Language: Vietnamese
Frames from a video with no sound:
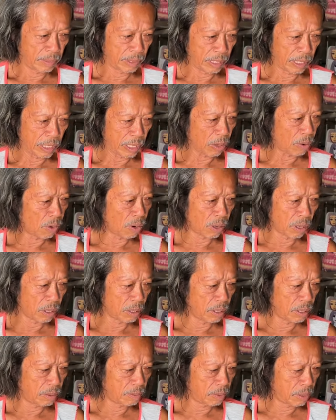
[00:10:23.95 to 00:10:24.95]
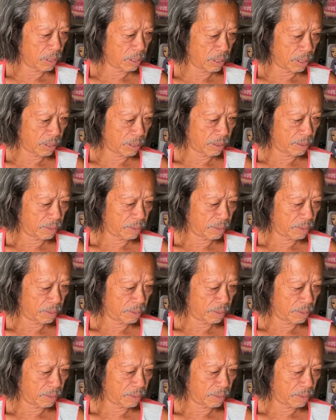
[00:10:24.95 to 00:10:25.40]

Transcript: nhà nhỏ nó không